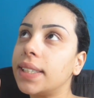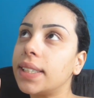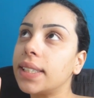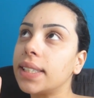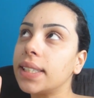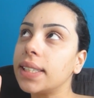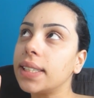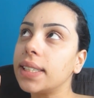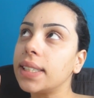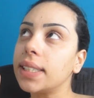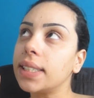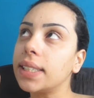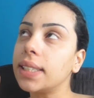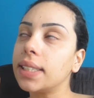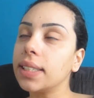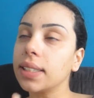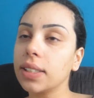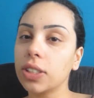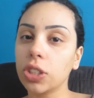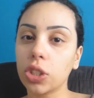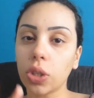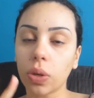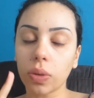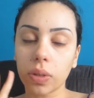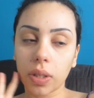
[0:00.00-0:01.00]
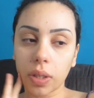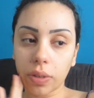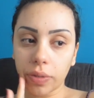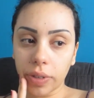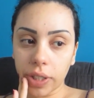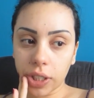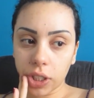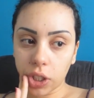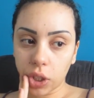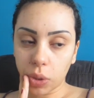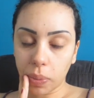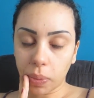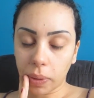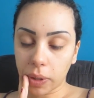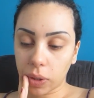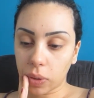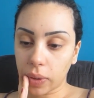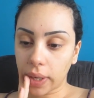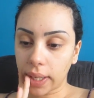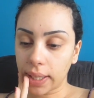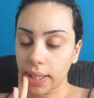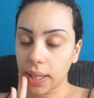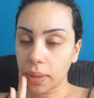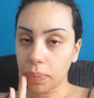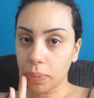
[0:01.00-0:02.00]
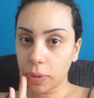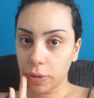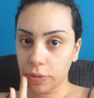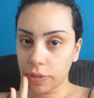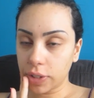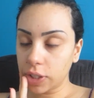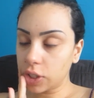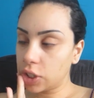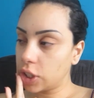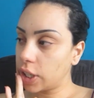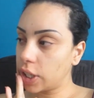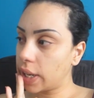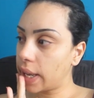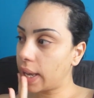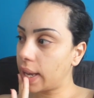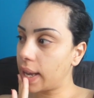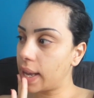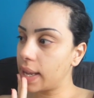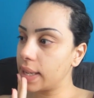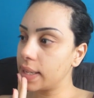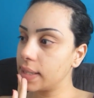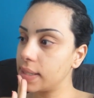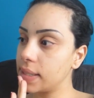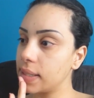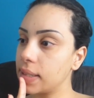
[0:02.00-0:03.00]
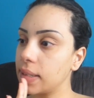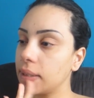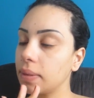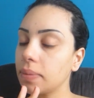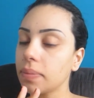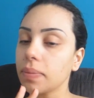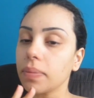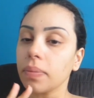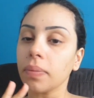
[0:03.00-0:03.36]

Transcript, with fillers: Uh, antes de ontem eu vendi uma torradeira por 20 reais.